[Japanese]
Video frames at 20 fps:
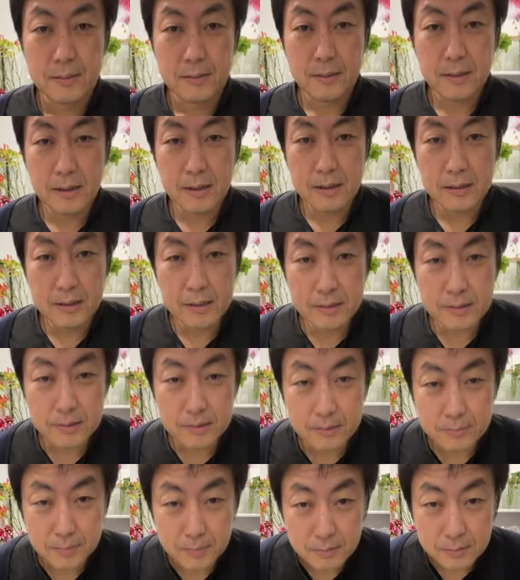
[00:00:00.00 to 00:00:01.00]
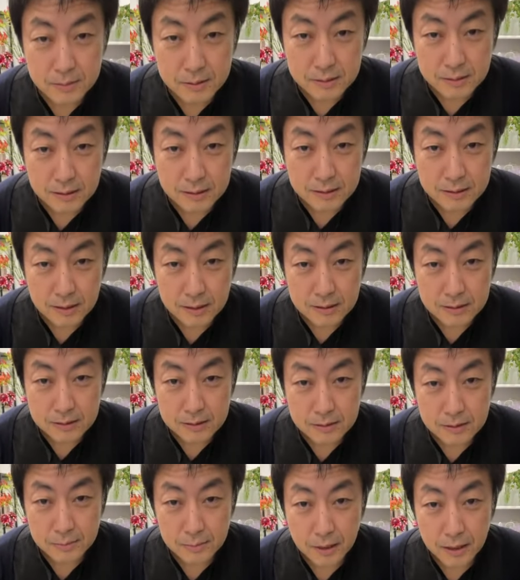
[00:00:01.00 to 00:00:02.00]
オンラインレッスンプルミアクラスはい
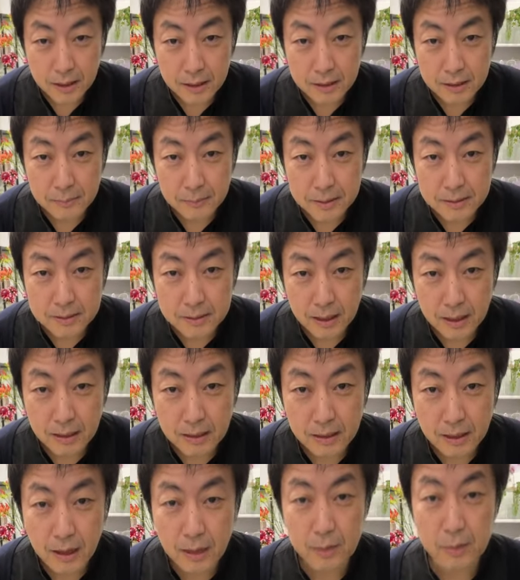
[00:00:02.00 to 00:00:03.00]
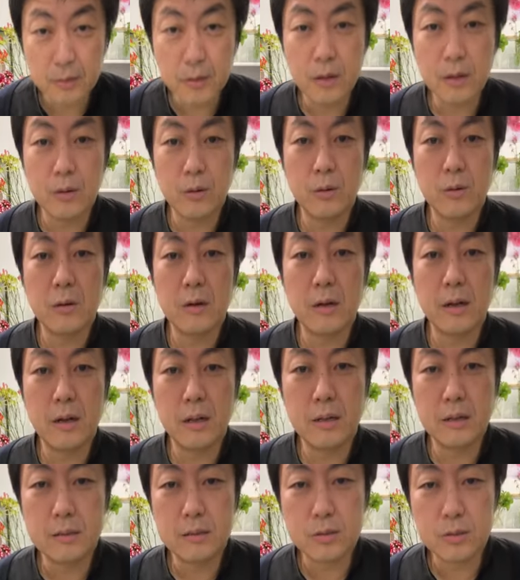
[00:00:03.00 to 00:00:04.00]
つでも入れますかあのね
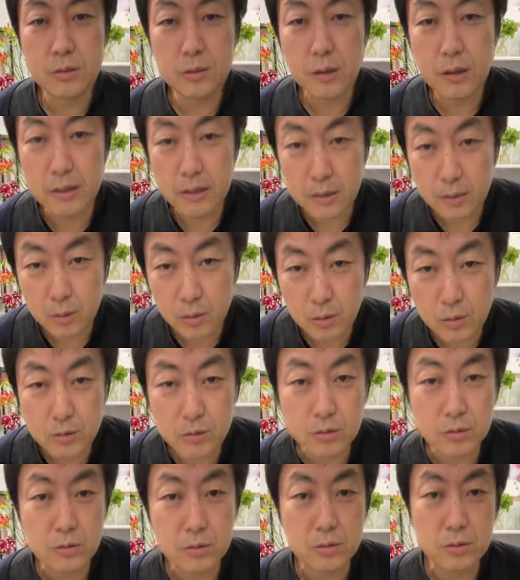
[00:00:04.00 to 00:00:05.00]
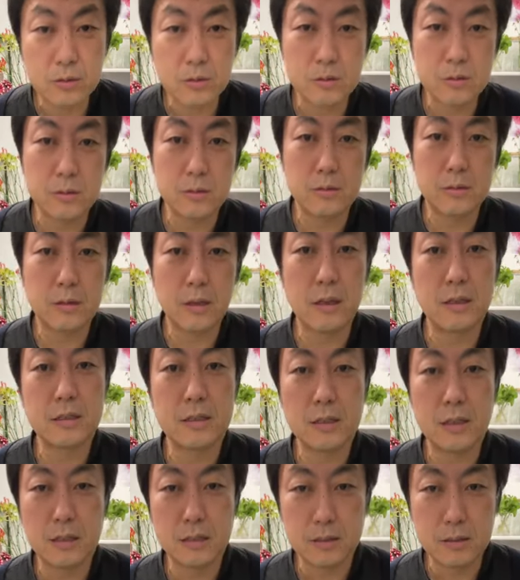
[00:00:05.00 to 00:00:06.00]
オンラインストアで購入する
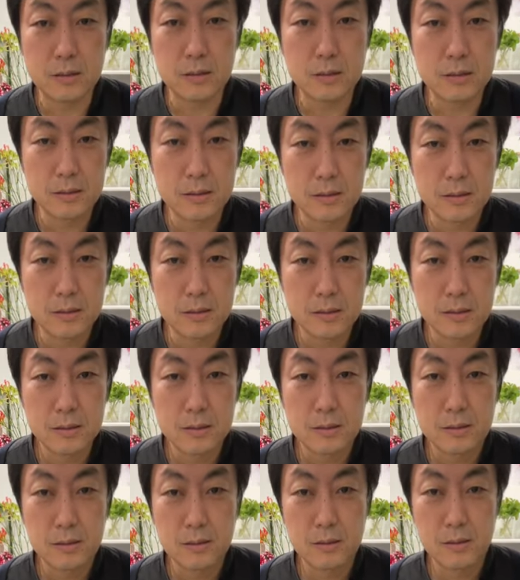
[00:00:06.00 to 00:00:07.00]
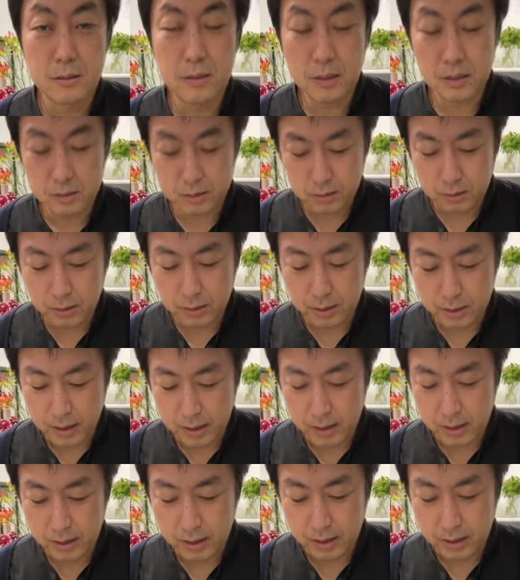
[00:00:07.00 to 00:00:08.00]
感じなんですオンラインストア
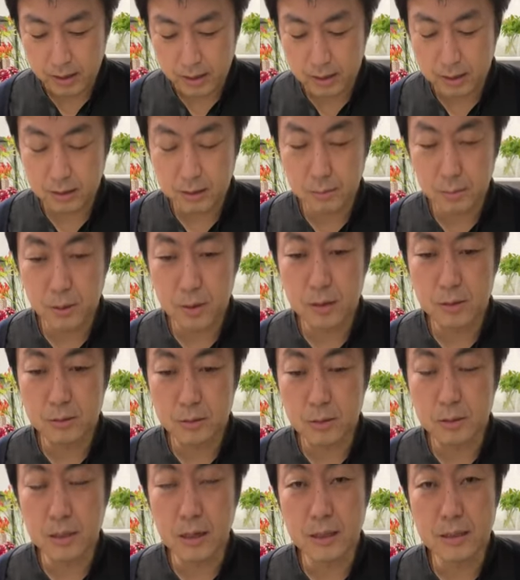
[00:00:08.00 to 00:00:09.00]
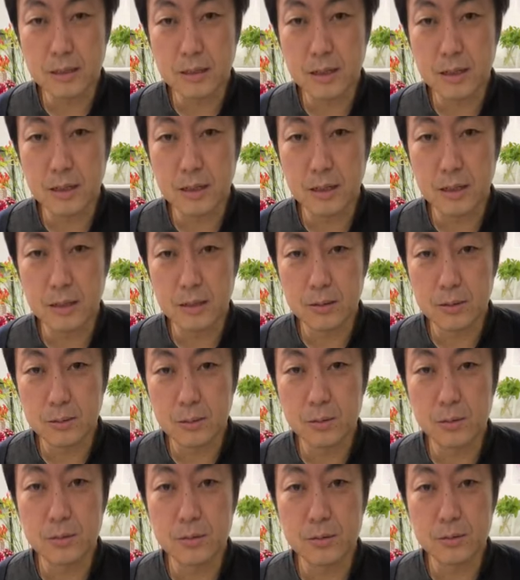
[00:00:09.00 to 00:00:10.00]
で買ってもらうと家財が
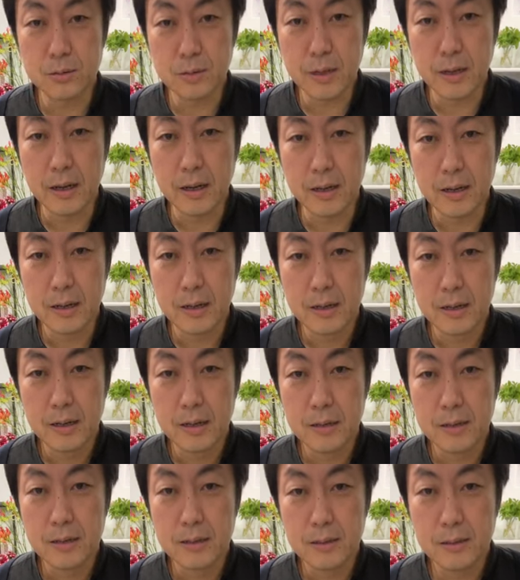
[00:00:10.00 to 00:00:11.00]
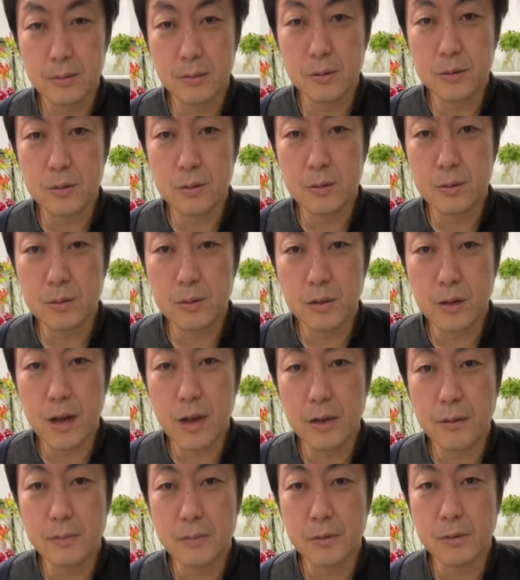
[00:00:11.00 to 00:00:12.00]
届くのでで僕もこの
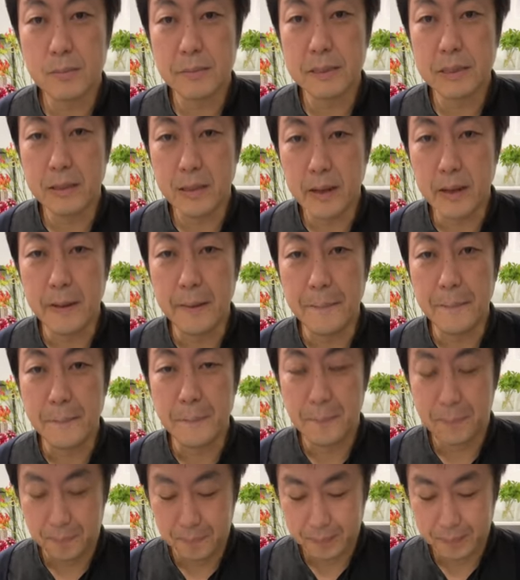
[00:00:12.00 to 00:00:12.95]
ライブを見て、